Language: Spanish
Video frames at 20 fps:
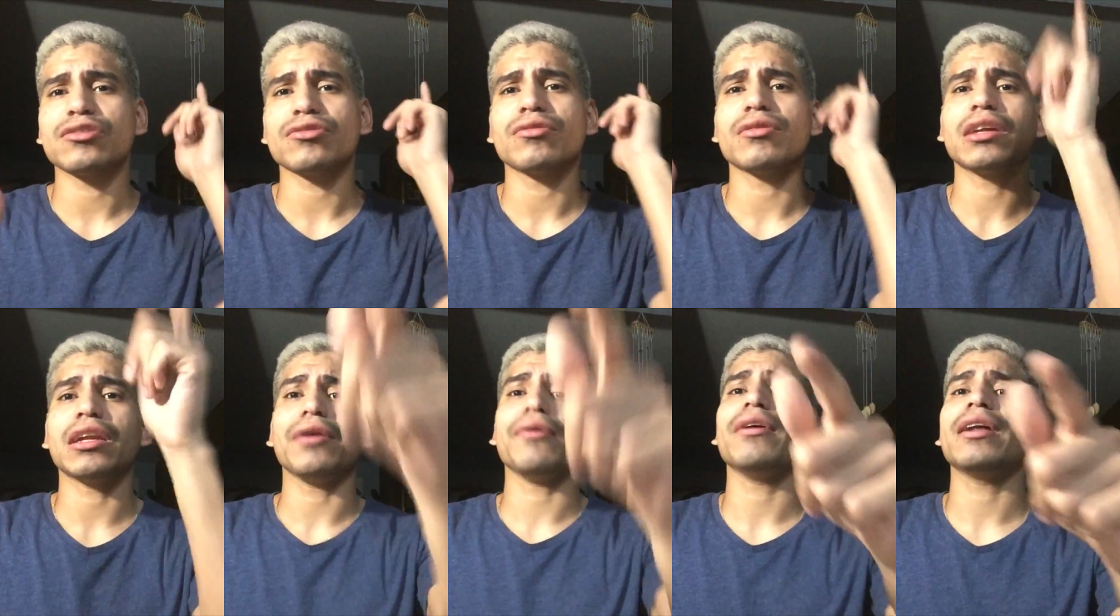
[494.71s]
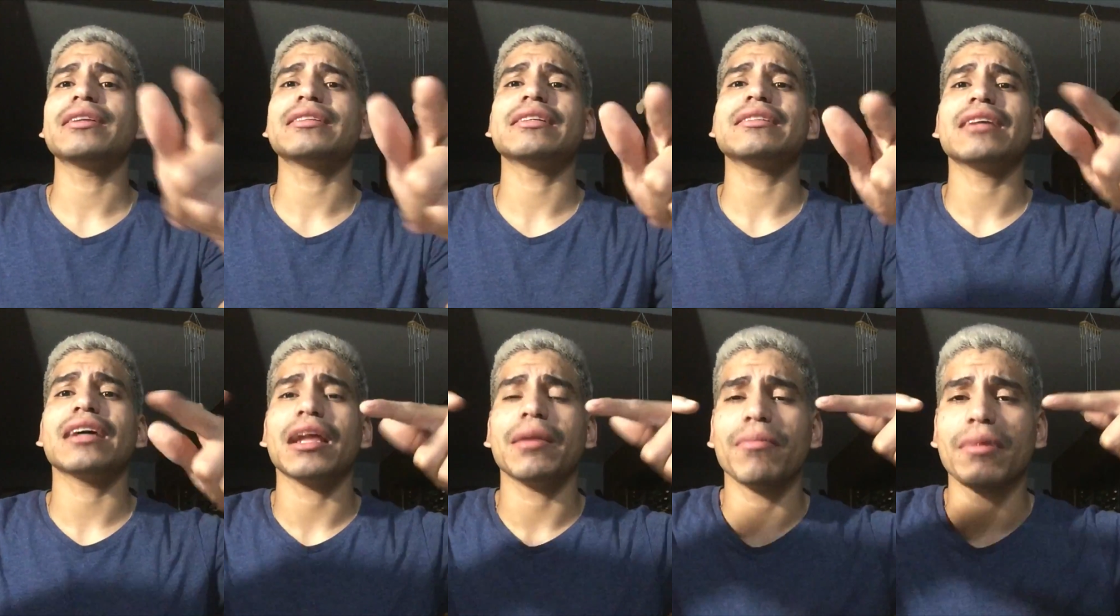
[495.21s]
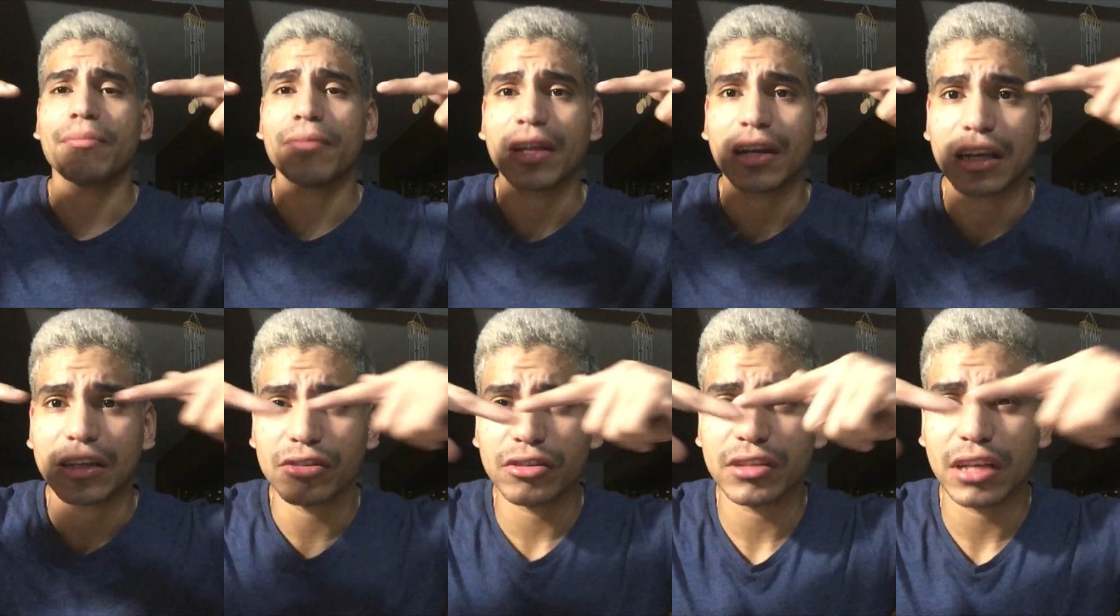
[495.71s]
suscribirse, seguirme en mis
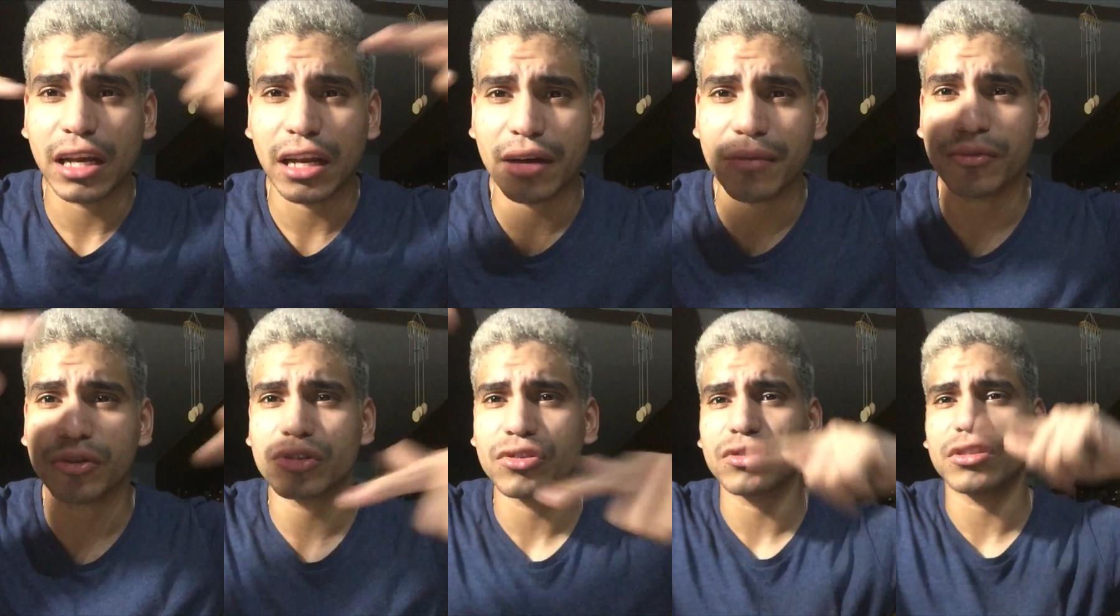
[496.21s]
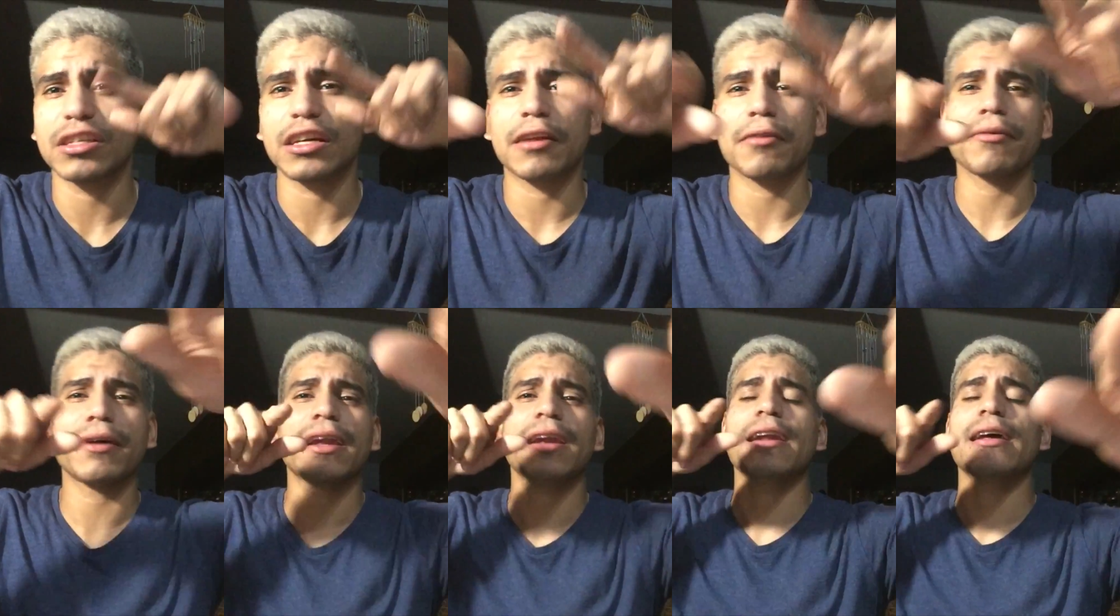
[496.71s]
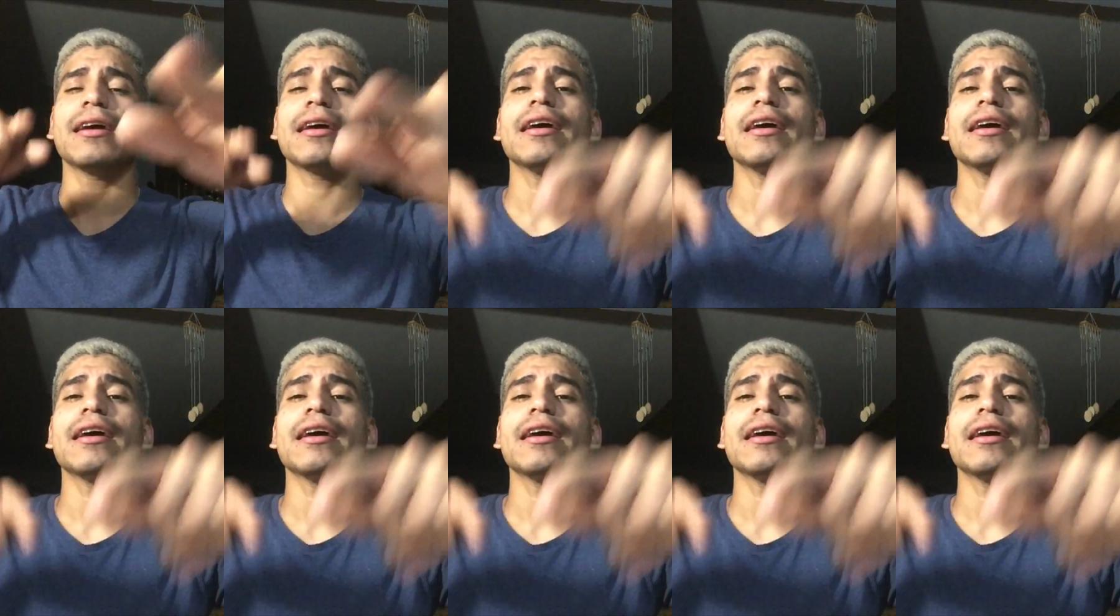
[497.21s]
redes sociales como soy Charbel.